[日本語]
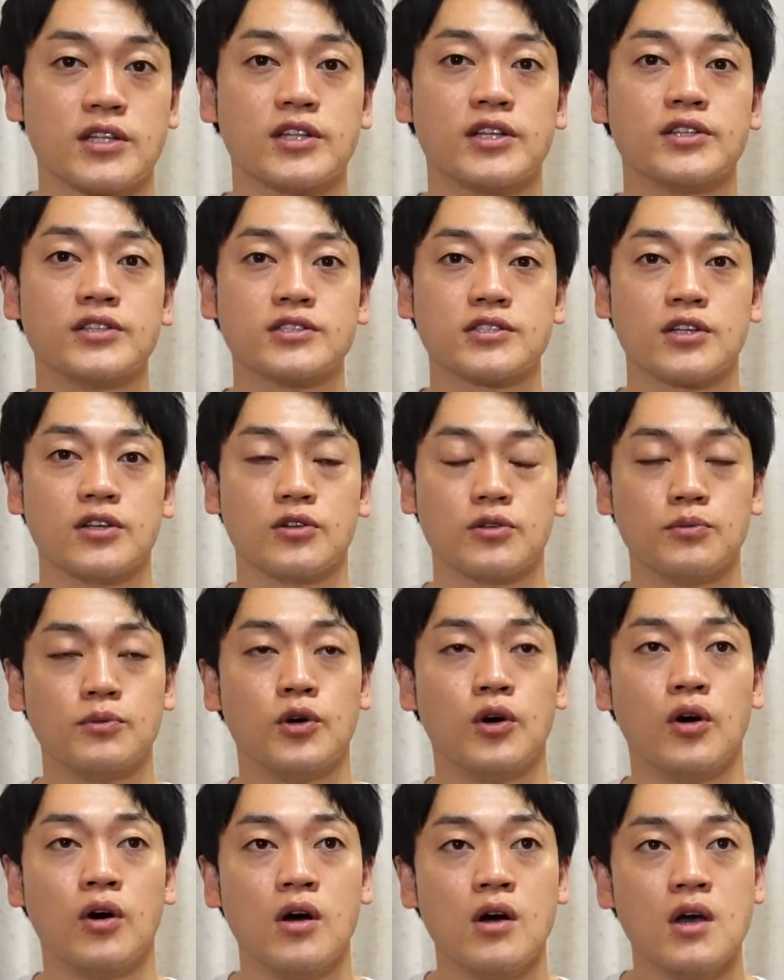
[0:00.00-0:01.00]
んなんですけれど
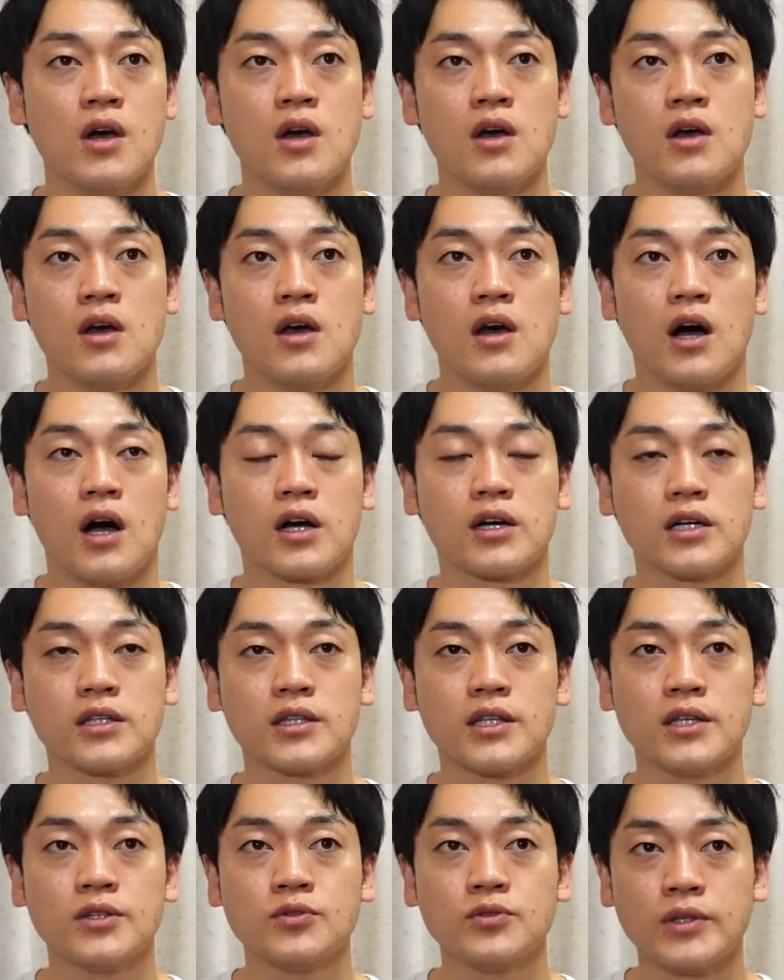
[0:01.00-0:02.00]
も博
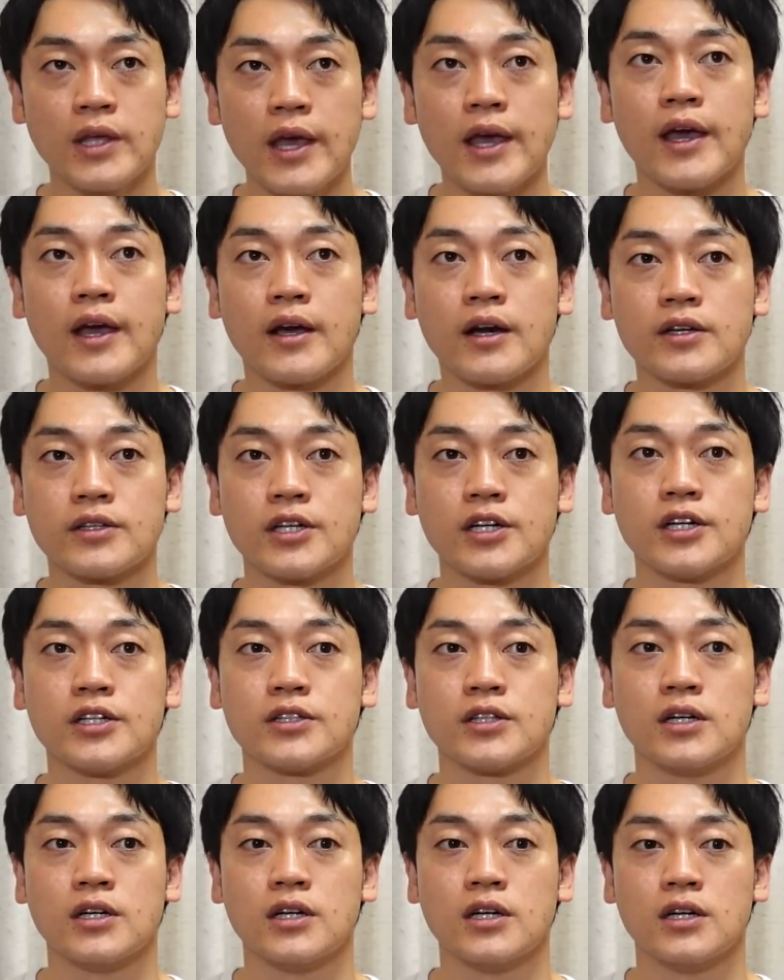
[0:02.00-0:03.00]
多のね
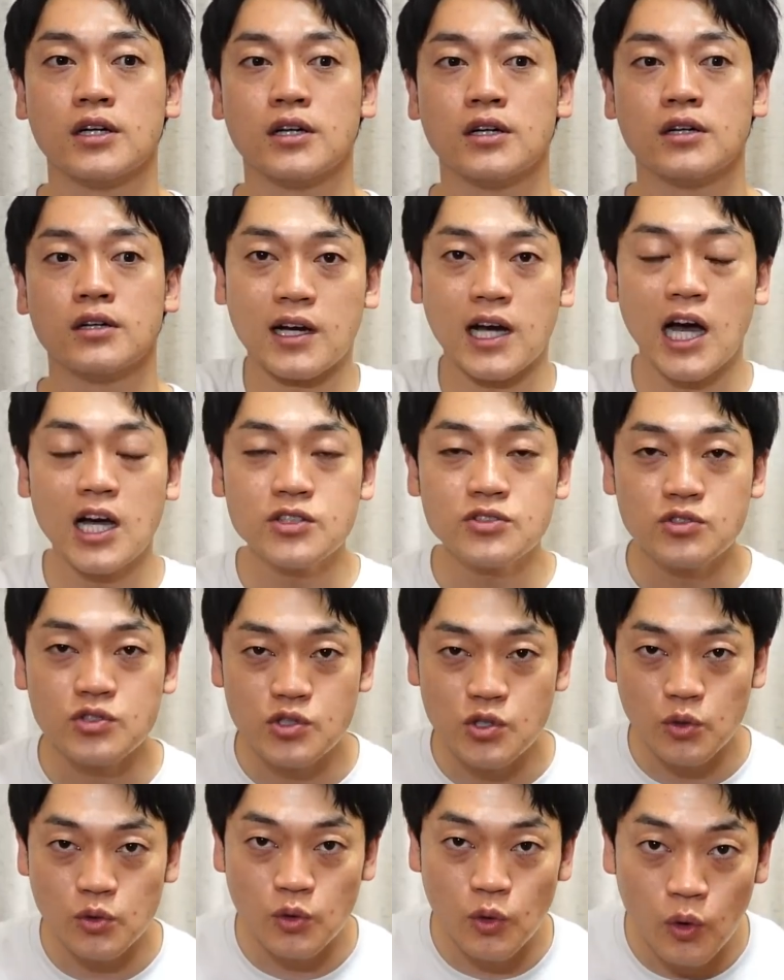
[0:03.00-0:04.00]
方々感
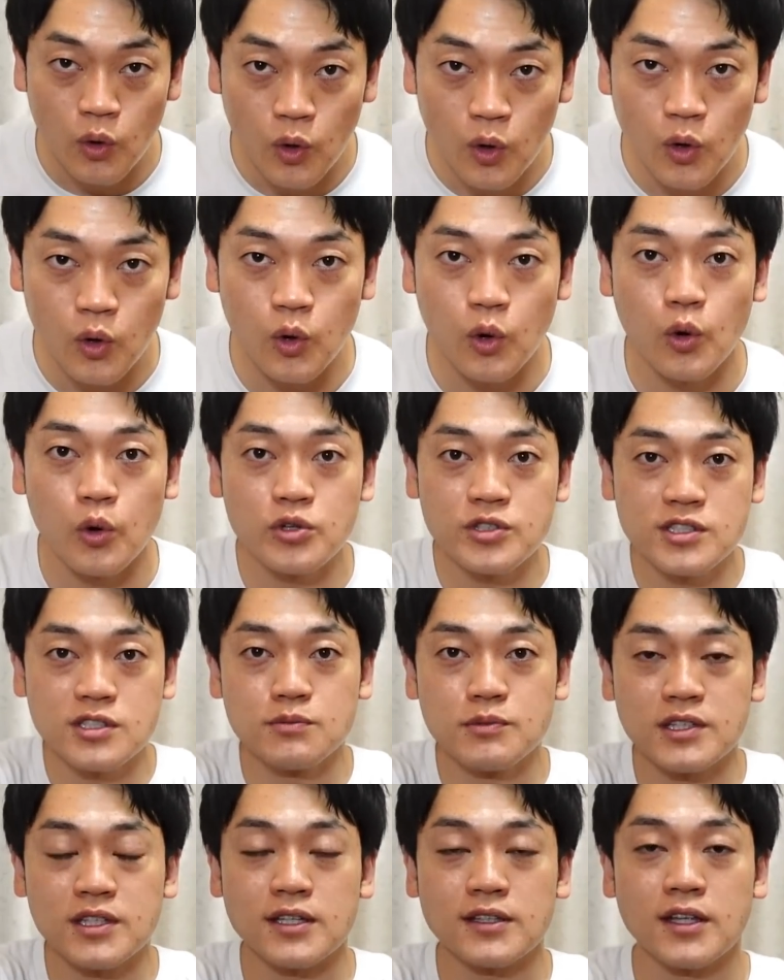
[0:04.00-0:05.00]
情の放
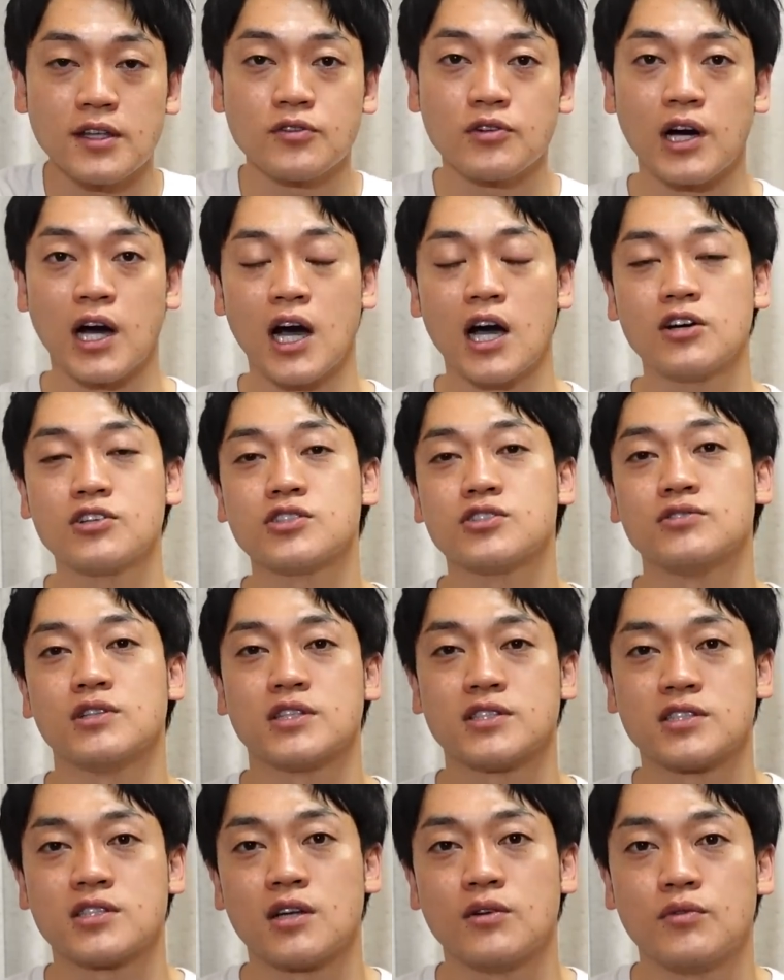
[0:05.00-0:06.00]
出みたいなのが拍手で
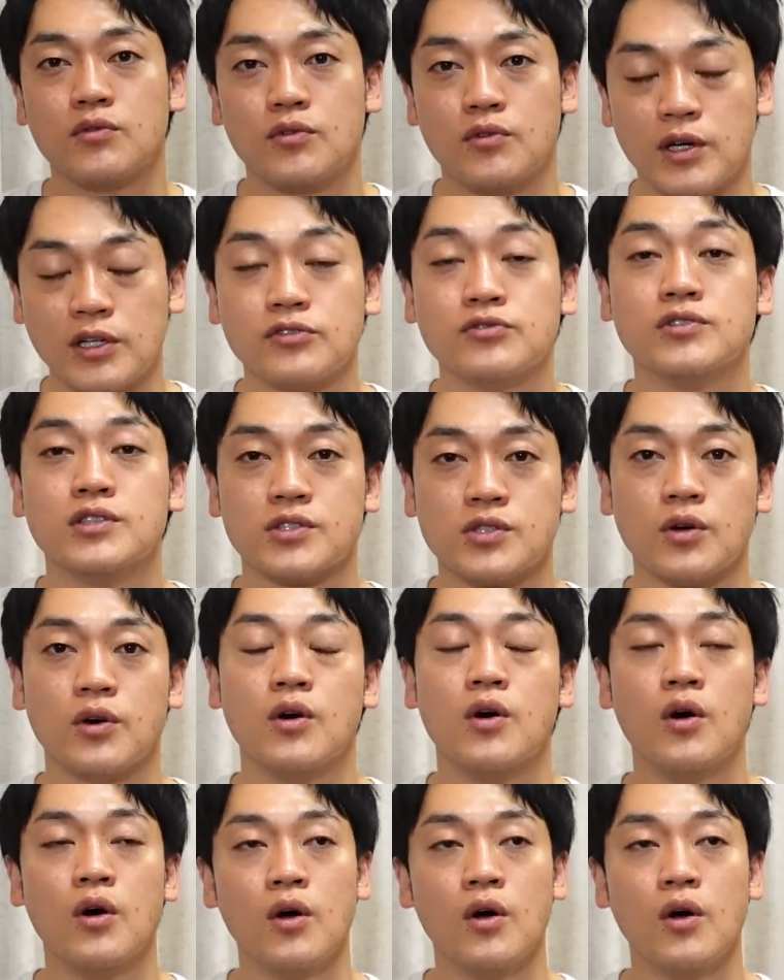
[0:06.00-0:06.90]
伝わるんですよ